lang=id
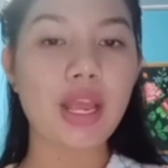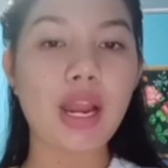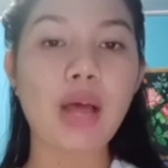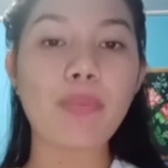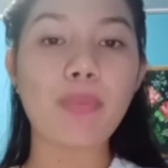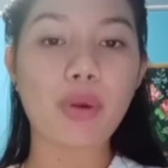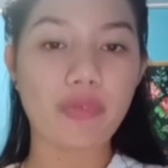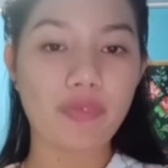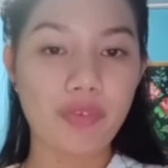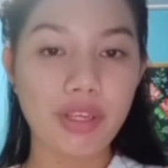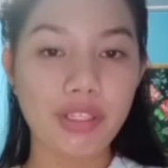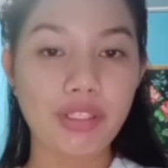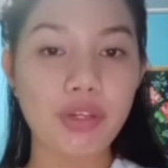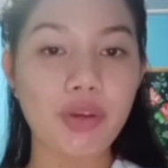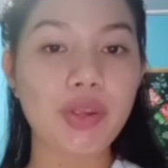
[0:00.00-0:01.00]
adalah
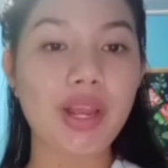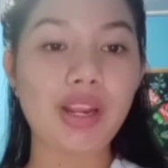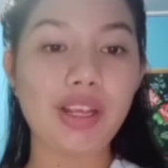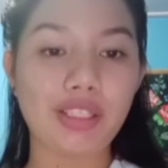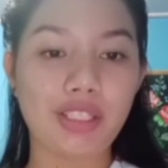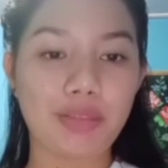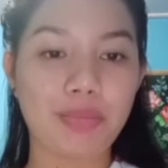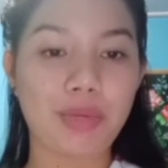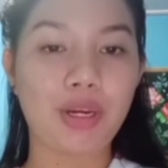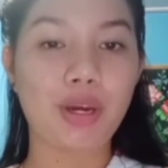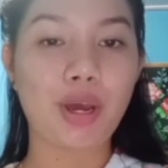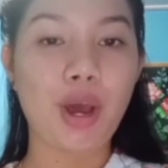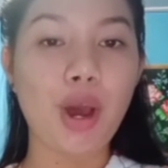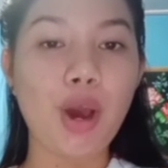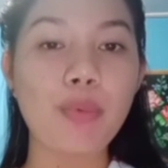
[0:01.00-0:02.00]
profesionalisme.
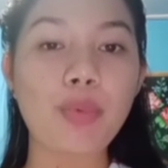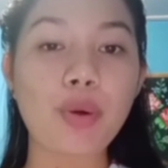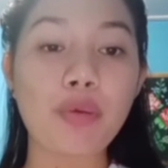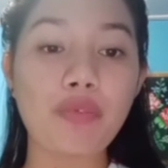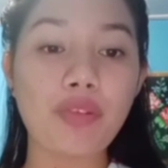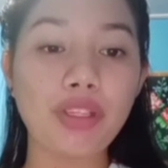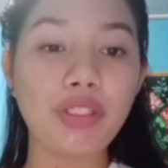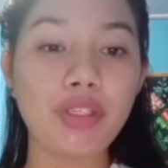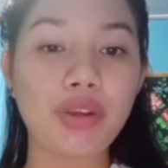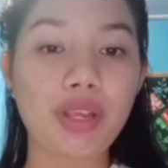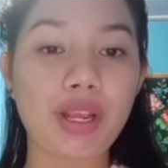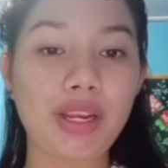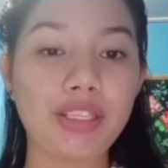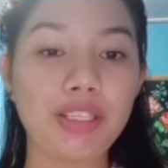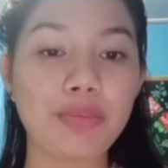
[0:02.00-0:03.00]

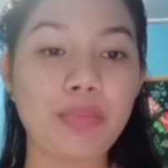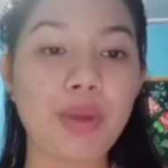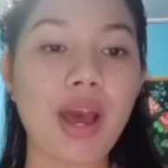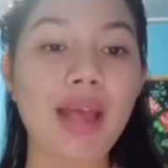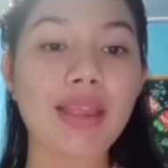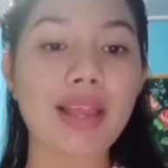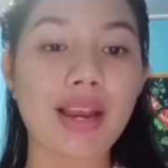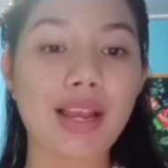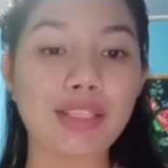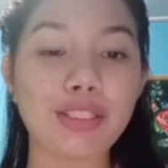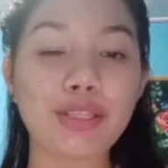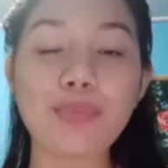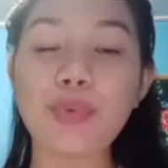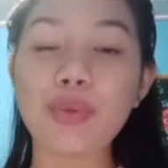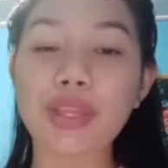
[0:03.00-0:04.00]
Profesionalisme adalah
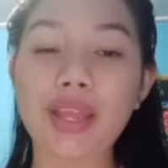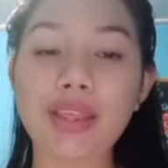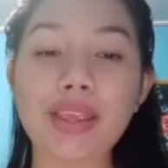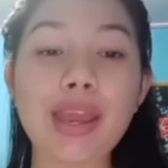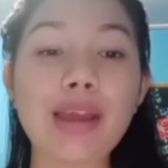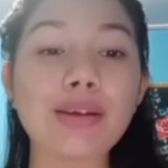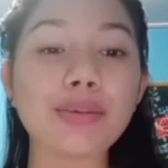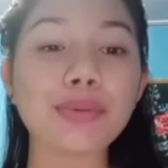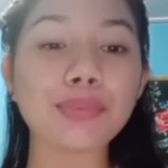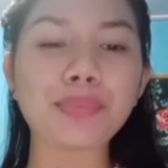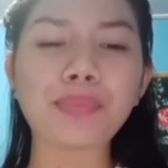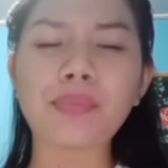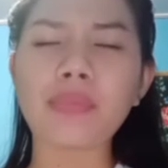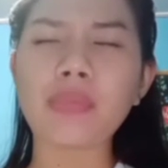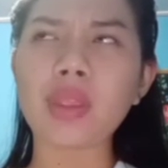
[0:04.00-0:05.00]
sebutan yang
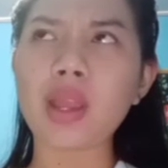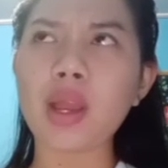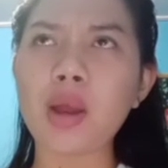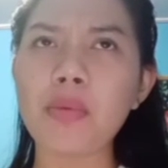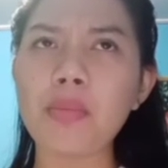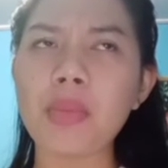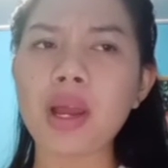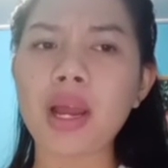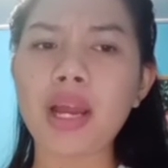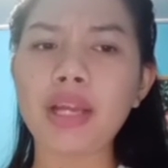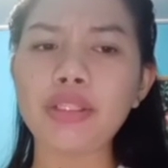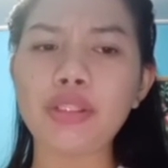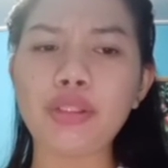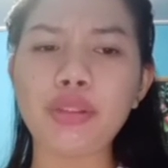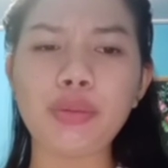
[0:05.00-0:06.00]

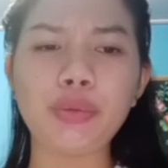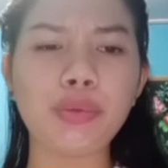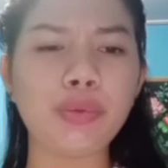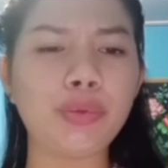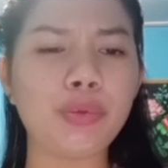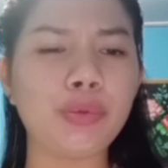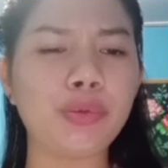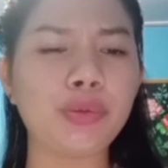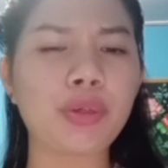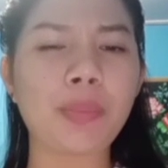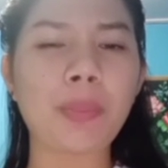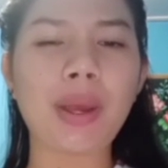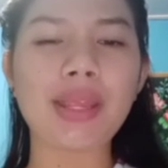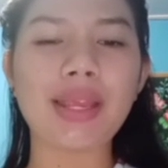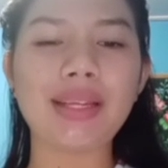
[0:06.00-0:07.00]
mengacu
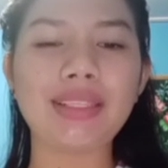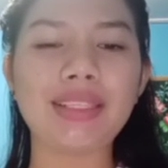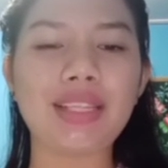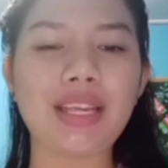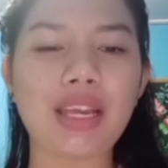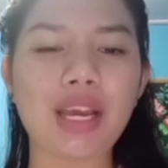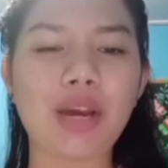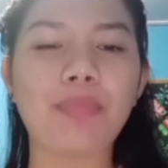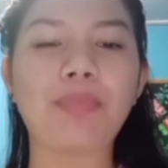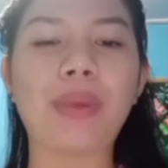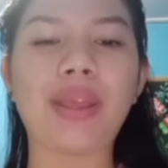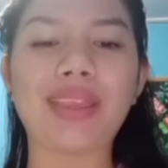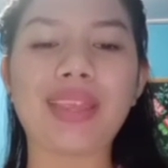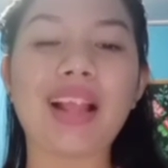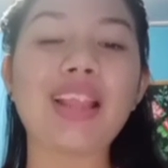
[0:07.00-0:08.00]
kepada sikap
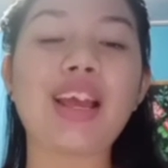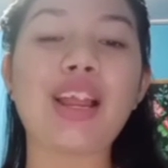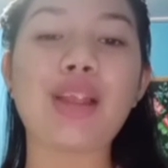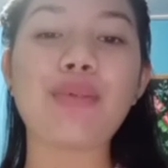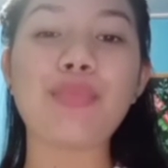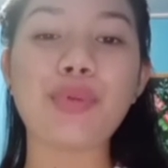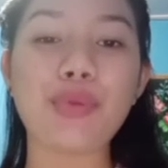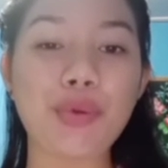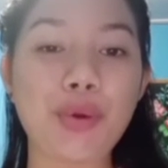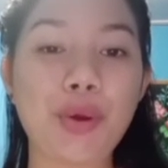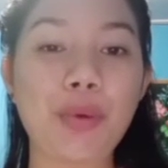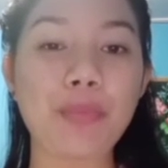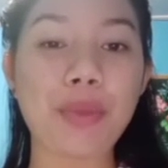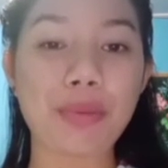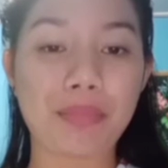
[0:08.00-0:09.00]
mental dalam bentuk
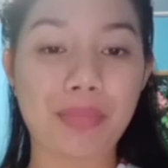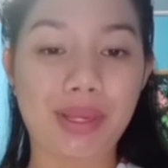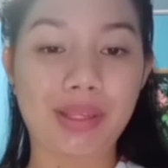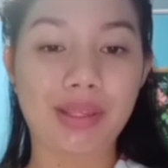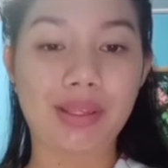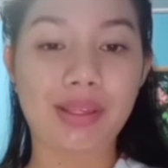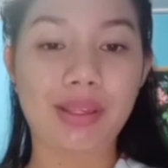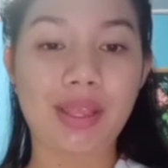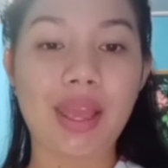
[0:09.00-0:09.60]
komitmen